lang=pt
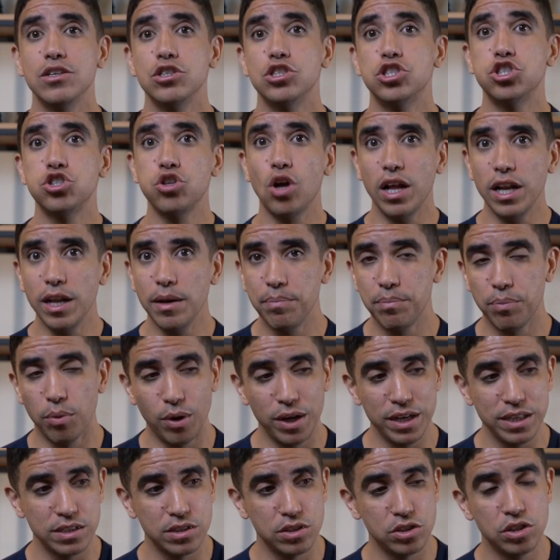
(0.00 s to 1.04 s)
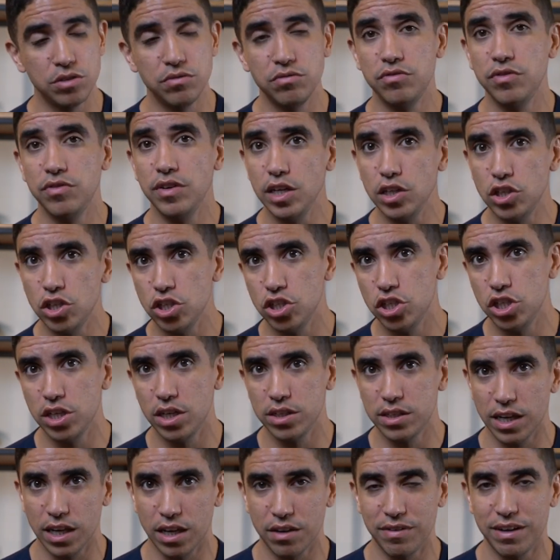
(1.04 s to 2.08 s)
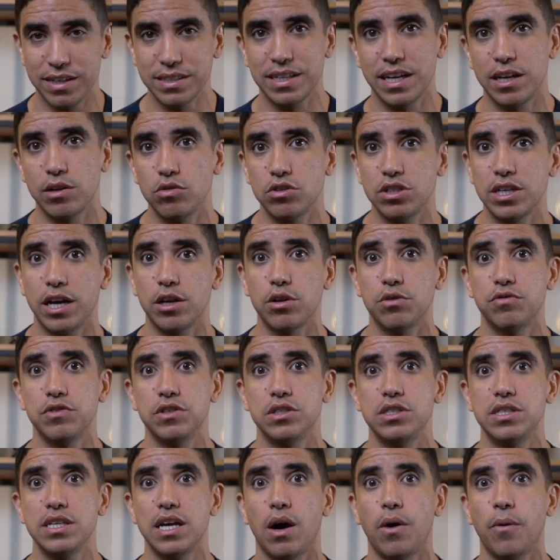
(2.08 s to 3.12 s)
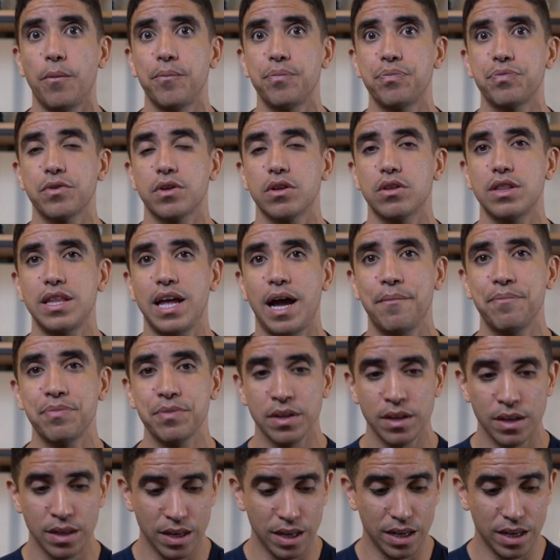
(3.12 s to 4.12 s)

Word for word: Só depois de 20 dias é que vai sair no diário oficial, tá?